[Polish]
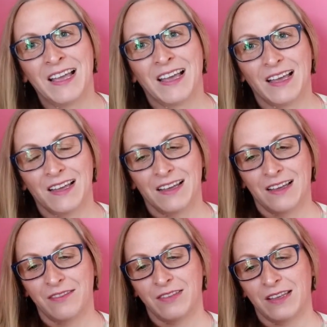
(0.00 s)

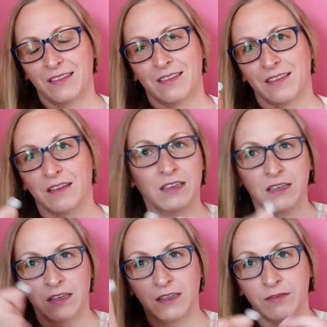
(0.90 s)
e, więc e,
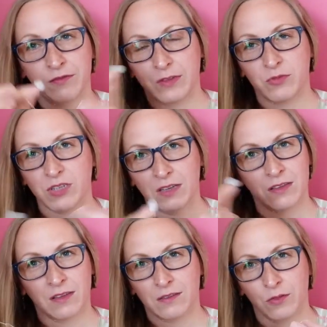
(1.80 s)
i, i, w tym
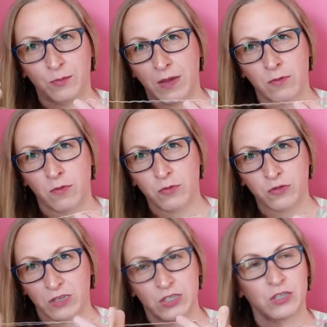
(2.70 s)
czasie z tą perłą
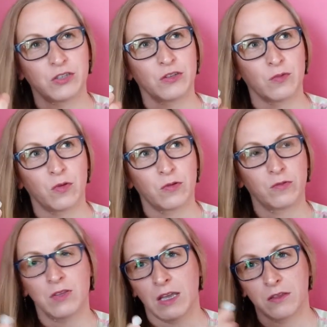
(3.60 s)
różne rzeczy się
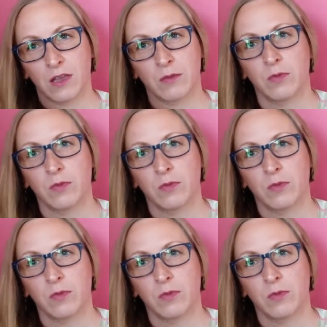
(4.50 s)
mogą dziać, tak?